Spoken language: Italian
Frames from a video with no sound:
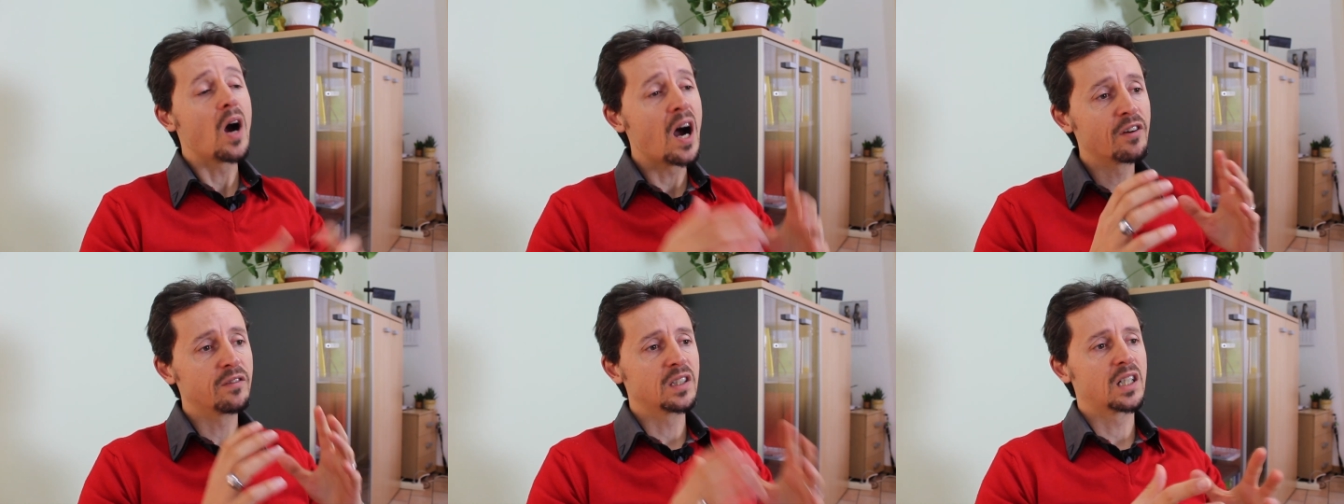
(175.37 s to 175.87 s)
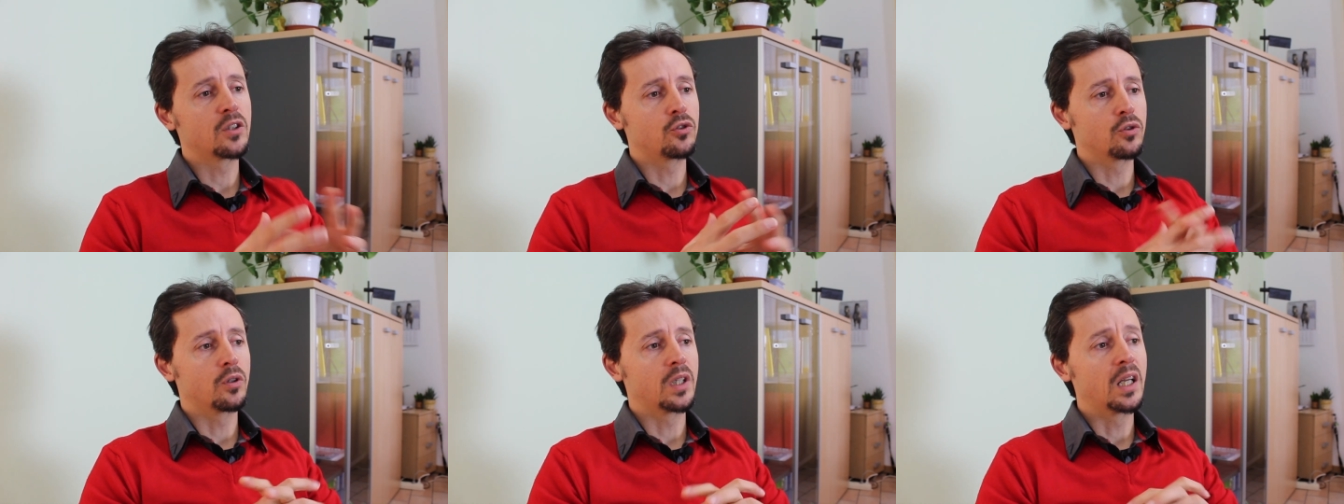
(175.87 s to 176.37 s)
Avevi
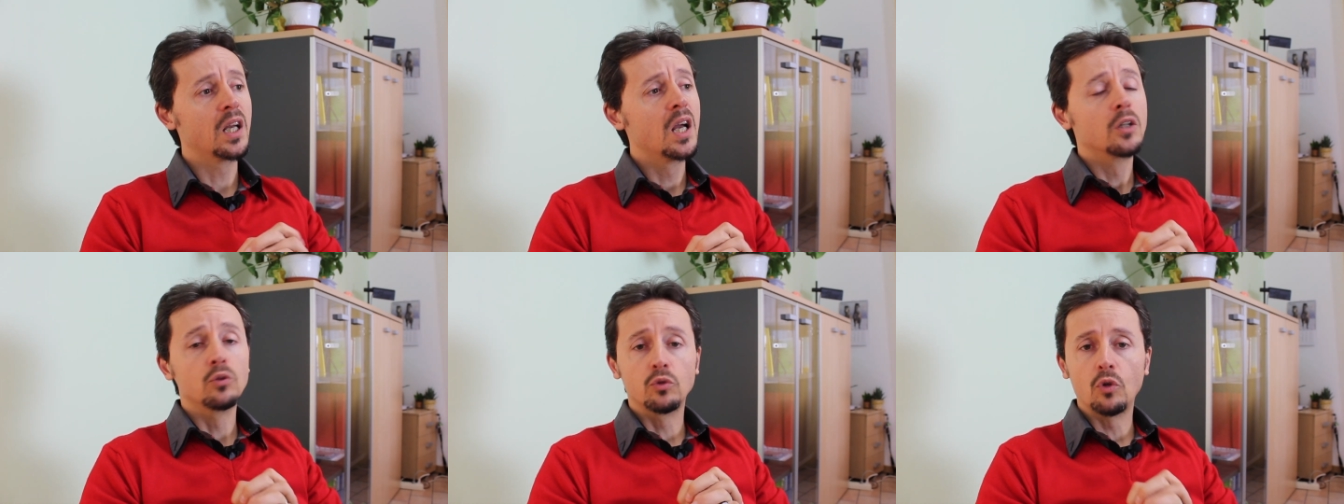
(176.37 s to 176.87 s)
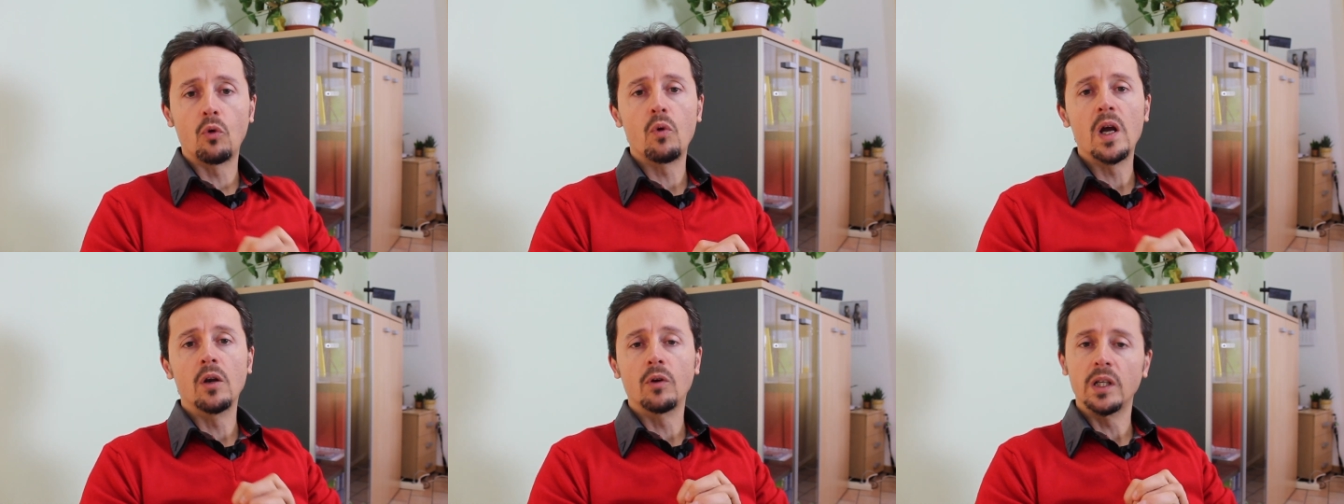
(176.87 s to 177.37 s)
ragione, tutto
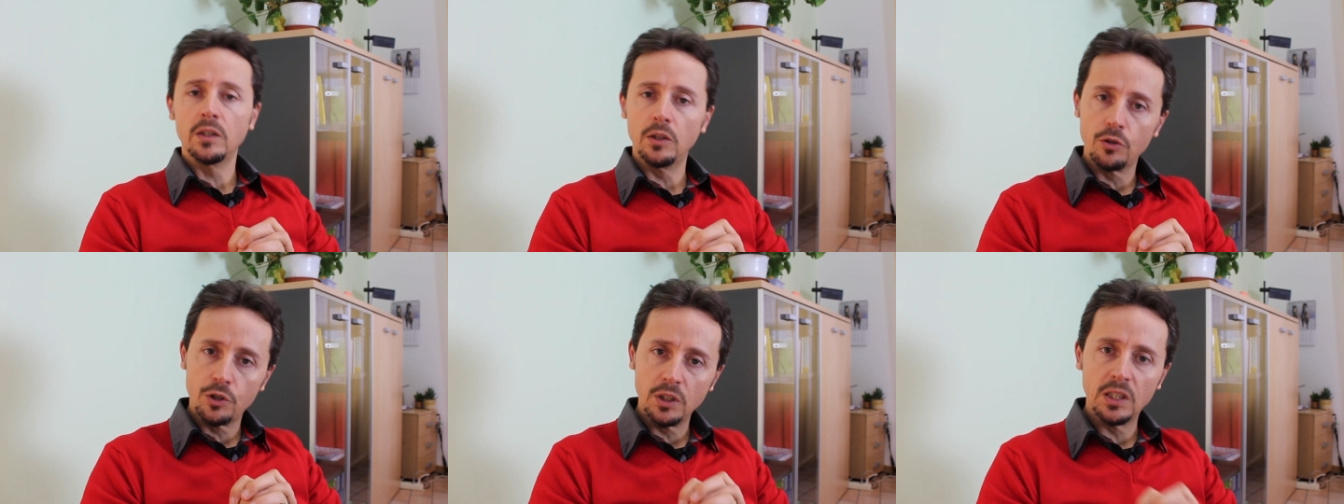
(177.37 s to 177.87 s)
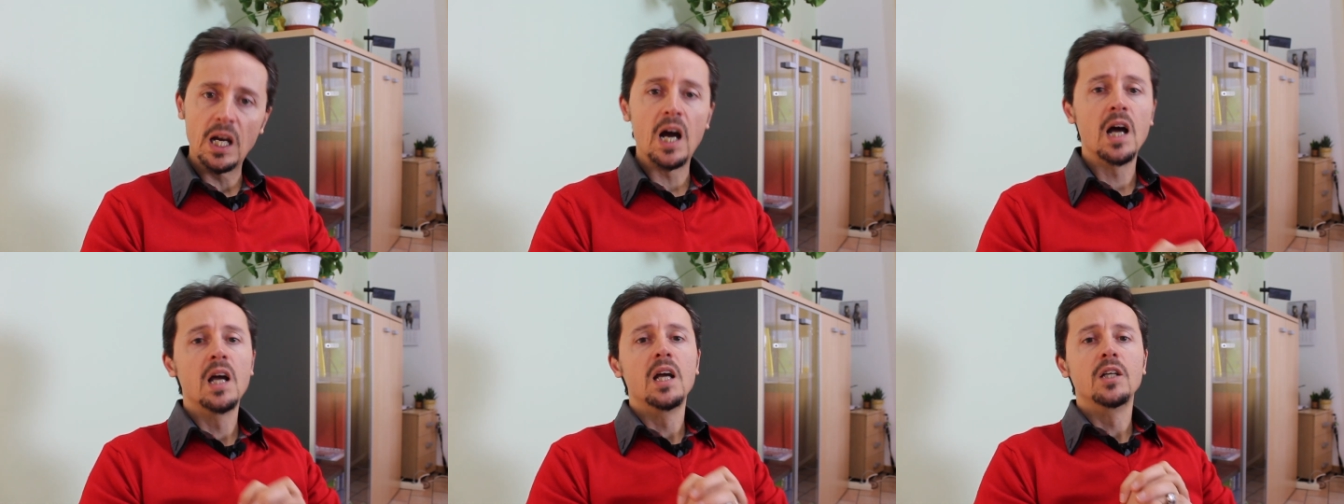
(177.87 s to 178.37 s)
quello che Dio ci
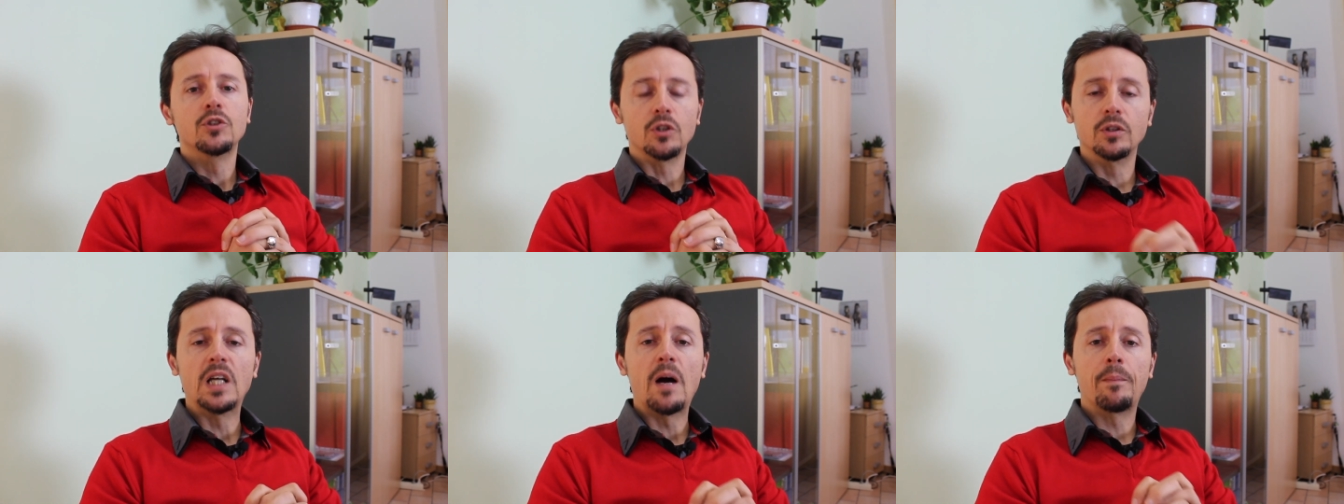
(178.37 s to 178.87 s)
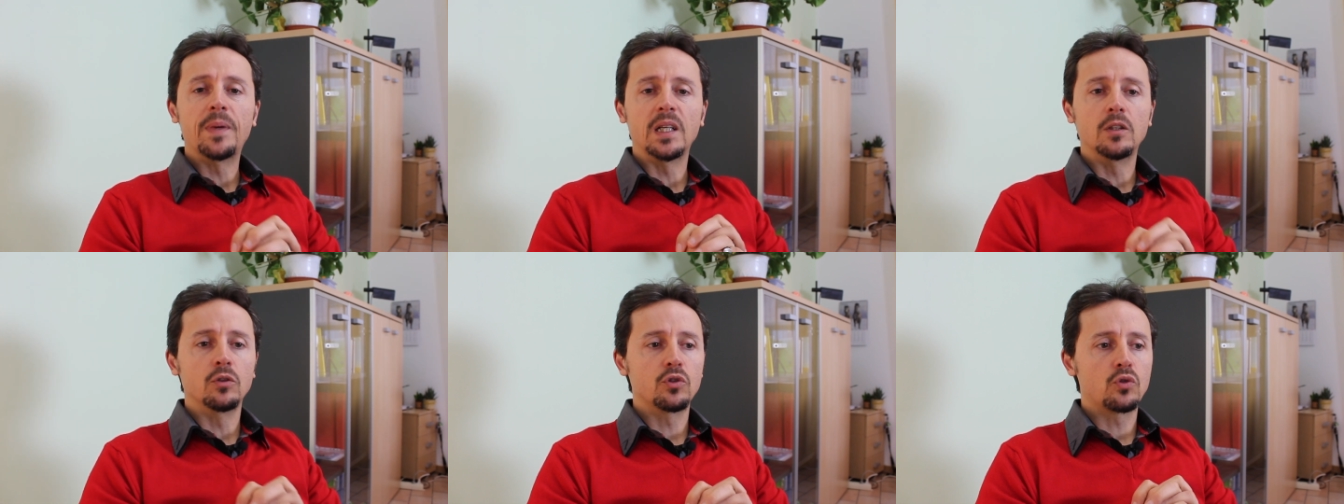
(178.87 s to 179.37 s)
dà ce lo dà per
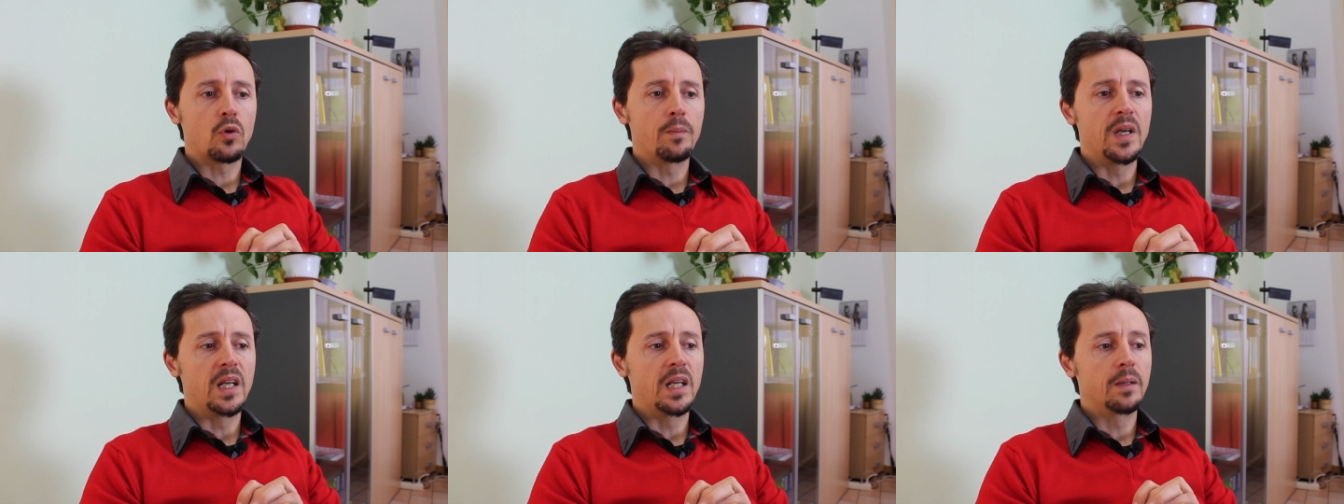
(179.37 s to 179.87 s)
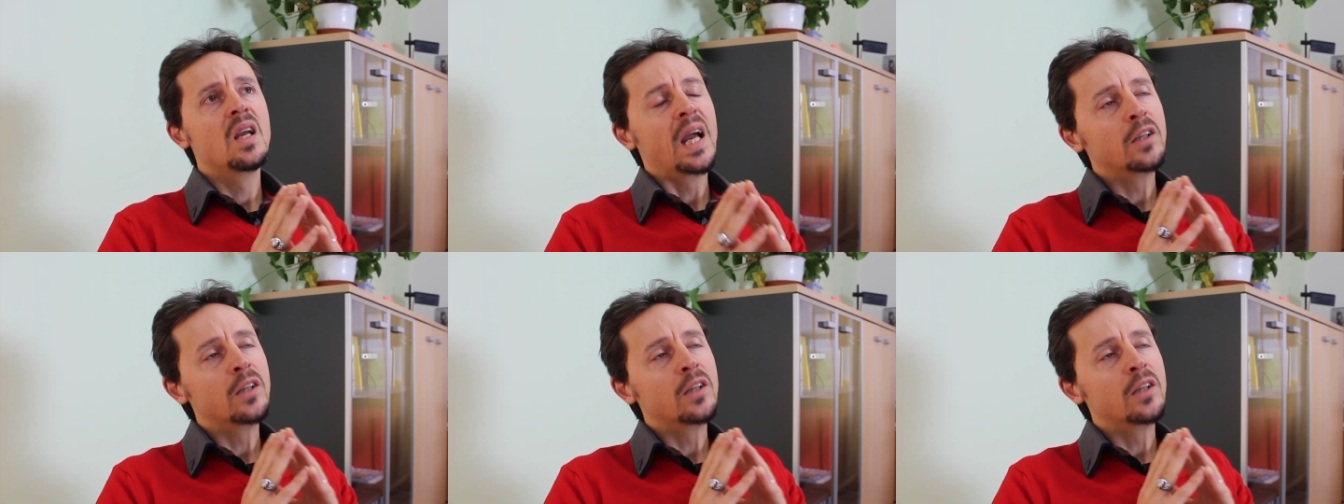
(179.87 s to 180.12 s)
il nostro bene.